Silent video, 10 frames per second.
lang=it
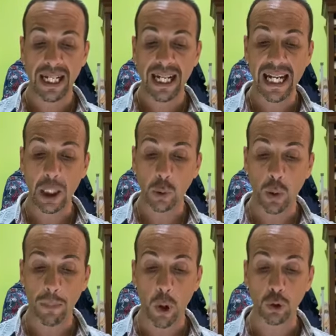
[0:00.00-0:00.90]
e al
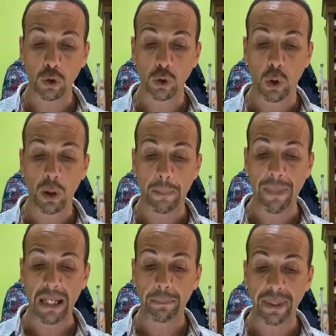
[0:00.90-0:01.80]
suo posto,
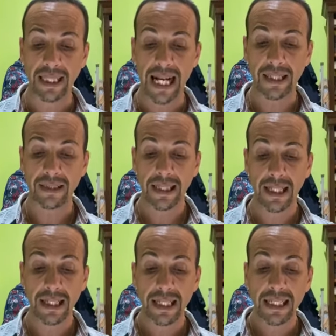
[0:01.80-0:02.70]

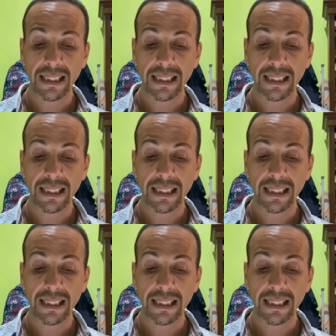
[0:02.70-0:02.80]
palpitante,